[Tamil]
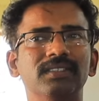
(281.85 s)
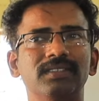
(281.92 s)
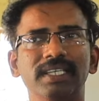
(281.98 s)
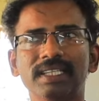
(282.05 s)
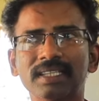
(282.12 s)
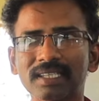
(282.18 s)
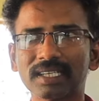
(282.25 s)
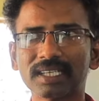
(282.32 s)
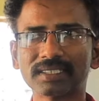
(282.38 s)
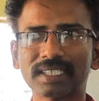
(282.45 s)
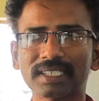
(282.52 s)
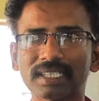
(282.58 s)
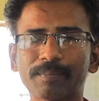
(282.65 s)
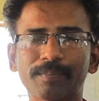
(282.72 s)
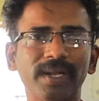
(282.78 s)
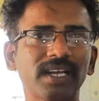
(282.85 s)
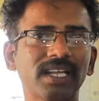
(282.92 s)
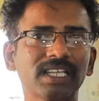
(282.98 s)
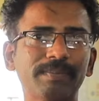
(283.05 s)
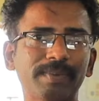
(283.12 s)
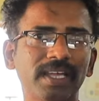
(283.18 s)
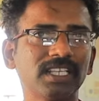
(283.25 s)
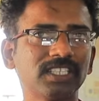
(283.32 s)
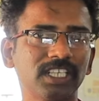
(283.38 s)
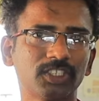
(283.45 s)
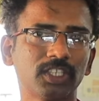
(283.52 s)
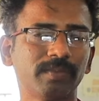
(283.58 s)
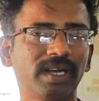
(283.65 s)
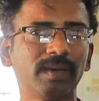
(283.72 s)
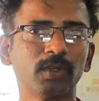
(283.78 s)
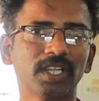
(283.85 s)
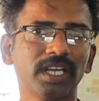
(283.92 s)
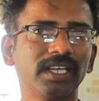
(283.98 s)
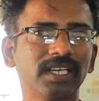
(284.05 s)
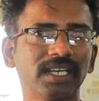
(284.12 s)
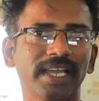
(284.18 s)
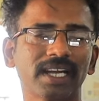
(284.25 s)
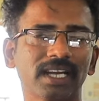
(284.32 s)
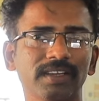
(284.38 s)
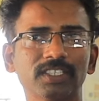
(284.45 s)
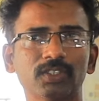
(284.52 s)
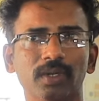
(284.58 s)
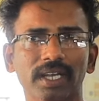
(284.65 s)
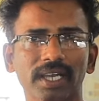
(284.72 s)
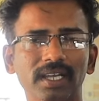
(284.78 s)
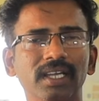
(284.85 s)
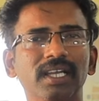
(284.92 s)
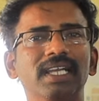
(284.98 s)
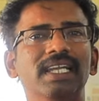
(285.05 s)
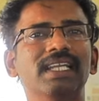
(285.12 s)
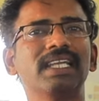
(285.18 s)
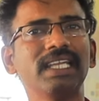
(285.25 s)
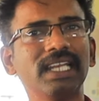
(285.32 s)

ஸோ இந்த செட்டப் பண்ணுறதுக்கு பதினஞ்சு லட்ச ரூபாய் முதலீடு நான் ஏற்கனவே சொன்னேன் இது